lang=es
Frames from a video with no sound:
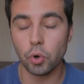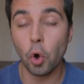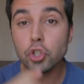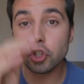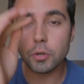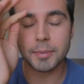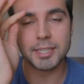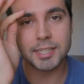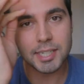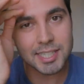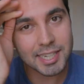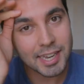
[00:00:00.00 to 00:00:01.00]
8
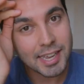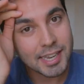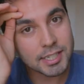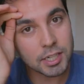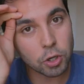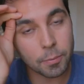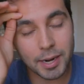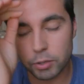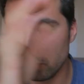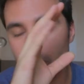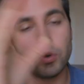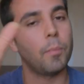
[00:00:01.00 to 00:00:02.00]
meses sin cobrar
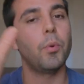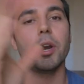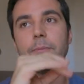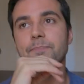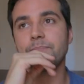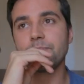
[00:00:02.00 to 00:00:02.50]
un duro. Bueno,